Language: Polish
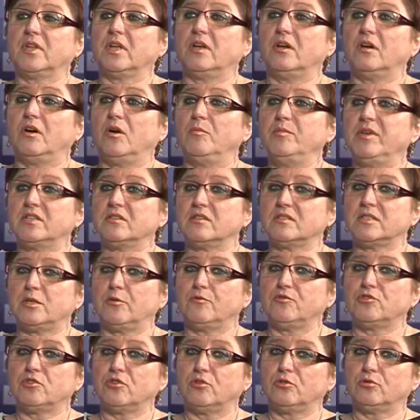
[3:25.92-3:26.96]
obiekt
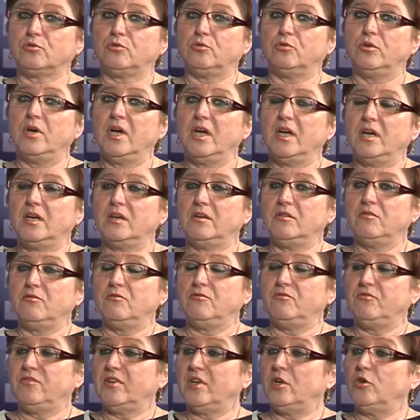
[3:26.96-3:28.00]
został w środku
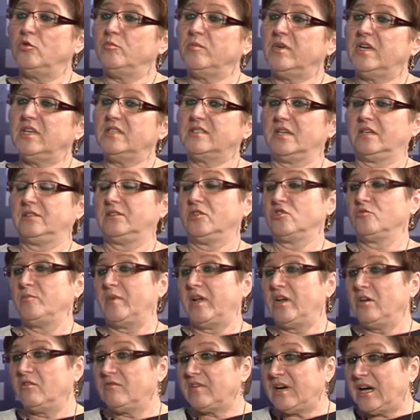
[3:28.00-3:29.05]
w wielu miejscach też
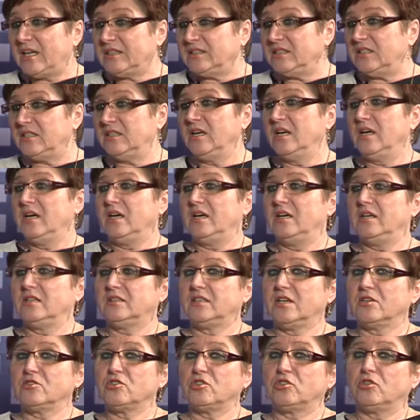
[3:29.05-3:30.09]
malowany,
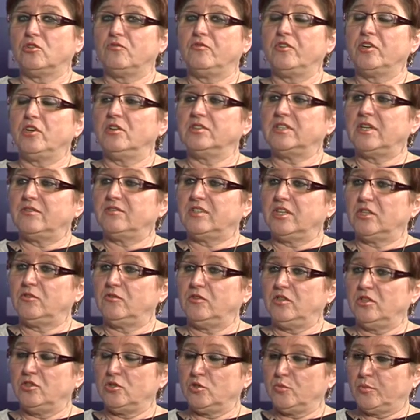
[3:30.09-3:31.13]
także to wygląda w tej
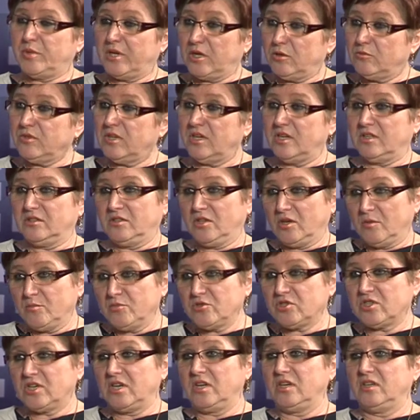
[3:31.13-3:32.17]
chwili zupełnie
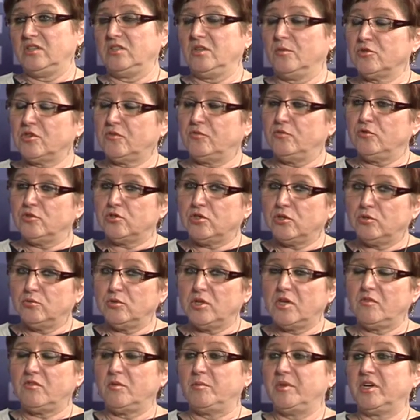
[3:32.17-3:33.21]
dobrze i dobrze
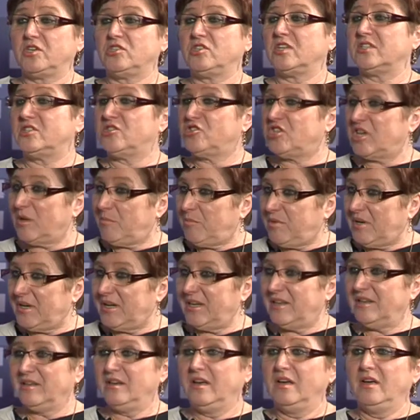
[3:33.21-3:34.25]
funkcjonuje. W obiekcie jest
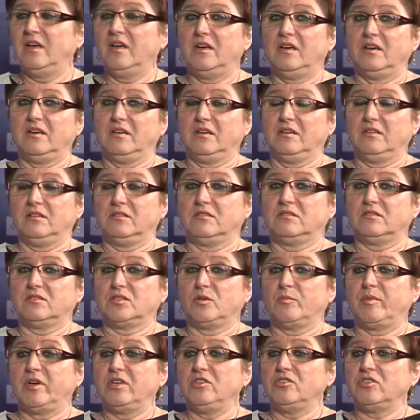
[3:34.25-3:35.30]
cieplej,
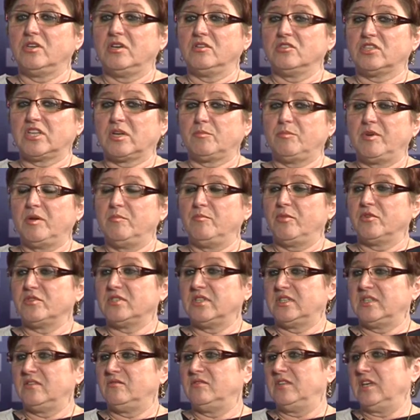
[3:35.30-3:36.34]
co będzie, że tak powiem,
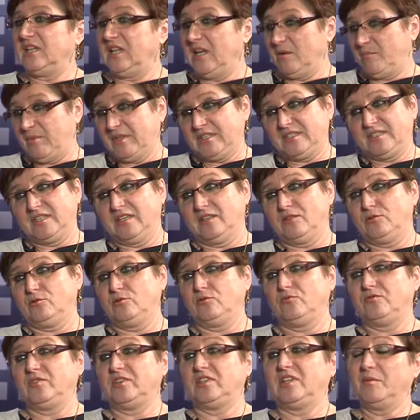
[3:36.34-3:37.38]
pozytywne i dla
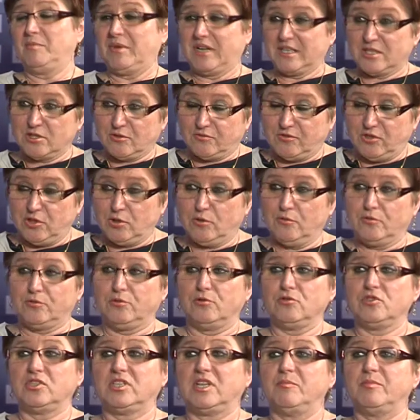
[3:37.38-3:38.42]
pacjentów, i dla pracowników,
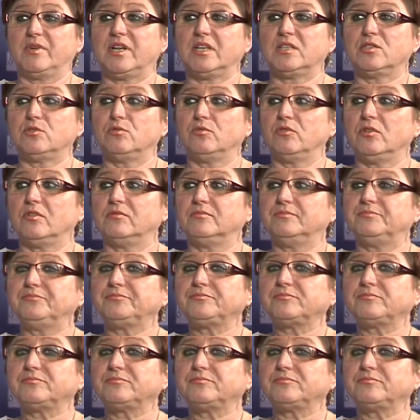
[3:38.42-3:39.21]
którzy tam pracują.